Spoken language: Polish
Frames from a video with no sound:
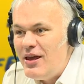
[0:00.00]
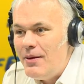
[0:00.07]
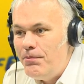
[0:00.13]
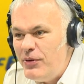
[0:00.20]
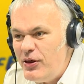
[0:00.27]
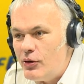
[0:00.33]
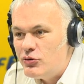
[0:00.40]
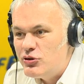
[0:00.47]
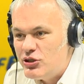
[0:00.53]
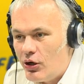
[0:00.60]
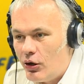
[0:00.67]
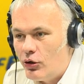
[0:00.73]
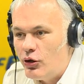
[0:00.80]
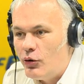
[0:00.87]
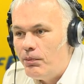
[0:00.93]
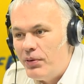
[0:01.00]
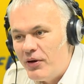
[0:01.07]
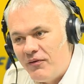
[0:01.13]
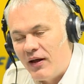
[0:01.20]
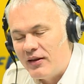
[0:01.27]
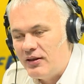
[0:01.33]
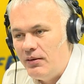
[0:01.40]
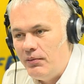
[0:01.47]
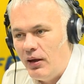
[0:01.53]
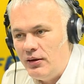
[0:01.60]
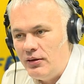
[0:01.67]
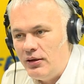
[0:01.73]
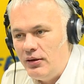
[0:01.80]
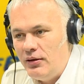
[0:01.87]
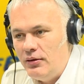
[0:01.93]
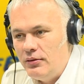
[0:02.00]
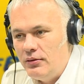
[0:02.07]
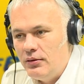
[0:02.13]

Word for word: nie biją się o nią prywatnie prywatne banki.